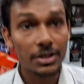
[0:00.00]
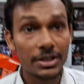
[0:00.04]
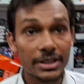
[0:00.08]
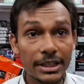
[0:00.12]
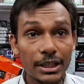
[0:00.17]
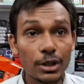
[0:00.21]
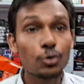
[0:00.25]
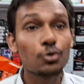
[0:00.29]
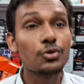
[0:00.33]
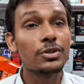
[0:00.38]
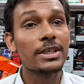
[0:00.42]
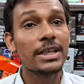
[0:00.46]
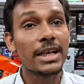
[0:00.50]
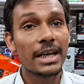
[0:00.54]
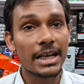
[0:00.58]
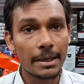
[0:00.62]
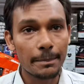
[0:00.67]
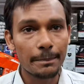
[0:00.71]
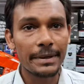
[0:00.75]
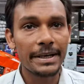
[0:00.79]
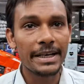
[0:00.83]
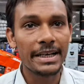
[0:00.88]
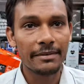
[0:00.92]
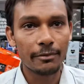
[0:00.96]
वो सी टू सी
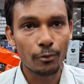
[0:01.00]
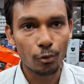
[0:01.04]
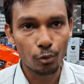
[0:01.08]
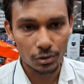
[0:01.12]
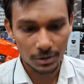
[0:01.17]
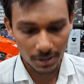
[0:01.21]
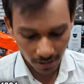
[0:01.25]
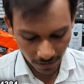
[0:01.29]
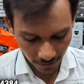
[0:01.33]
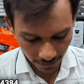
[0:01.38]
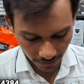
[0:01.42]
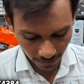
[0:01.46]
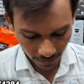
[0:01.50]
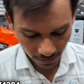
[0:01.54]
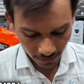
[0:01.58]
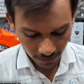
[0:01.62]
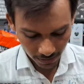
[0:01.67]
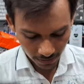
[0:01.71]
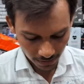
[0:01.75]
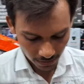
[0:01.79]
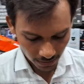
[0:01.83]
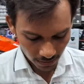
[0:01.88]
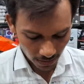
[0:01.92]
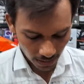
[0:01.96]
आ रहे हैं पीडी फोन आ रहे हैं
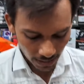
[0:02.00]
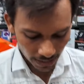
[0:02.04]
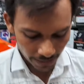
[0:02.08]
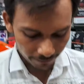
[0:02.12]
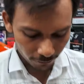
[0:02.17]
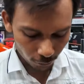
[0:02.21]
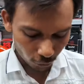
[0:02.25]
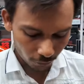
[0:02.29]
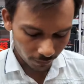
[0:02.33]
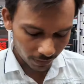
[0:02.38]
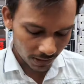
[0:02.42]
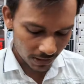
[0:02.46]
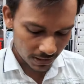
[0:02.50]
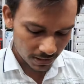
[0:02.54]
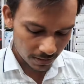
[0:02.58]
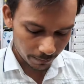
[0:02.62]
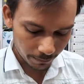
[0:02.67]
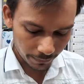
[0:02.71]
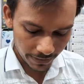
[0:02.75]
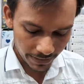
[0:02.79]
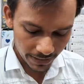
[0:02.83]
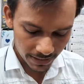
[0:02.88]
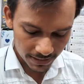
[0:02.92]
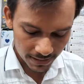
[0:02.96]
हाँ जी पीडी आईफोन वगैरह
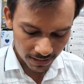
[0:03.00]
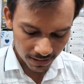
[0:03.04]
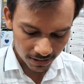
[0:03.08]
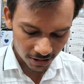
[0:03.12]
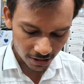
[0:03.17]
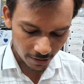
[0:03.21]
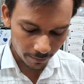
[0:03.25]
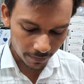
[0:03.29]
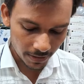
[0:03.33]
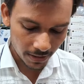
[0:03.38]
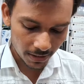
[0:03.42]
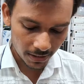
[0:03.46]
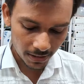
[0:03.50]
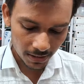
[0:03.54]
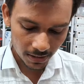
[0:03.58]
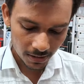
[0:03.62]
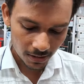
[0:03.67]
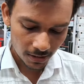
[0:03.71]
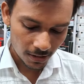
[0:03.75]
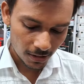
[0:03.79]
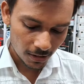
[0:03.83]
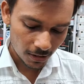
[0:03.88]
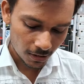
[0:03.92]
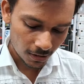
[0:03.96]
सब पीडी चार्जिंग में आ रहे
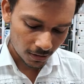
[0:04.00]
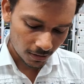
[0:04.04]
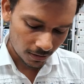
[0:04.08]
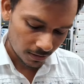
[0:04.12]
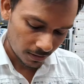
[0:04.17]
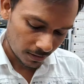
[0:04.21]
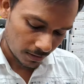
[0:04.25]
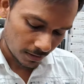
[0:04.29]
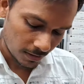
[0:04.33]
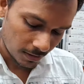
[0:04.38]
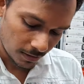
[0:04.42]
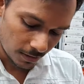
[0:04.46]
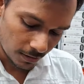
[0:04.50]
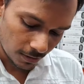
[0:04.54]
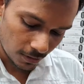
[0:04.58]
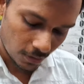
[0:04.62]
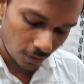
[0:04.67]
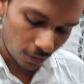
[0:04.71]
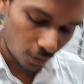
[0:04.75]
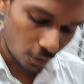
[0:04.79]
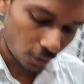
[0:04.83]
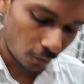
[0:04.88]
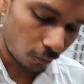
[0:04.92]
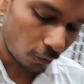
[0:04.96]
हैं
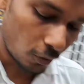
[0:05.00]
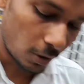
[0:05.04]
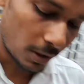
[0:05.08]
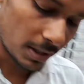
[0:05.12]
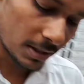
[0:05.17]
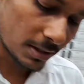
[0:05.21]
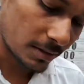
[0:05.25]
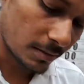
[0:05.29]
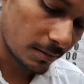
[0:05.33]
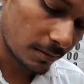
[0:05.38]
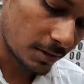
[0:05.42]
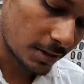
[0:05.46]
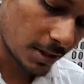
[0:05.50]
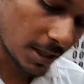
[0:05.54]
तो वाले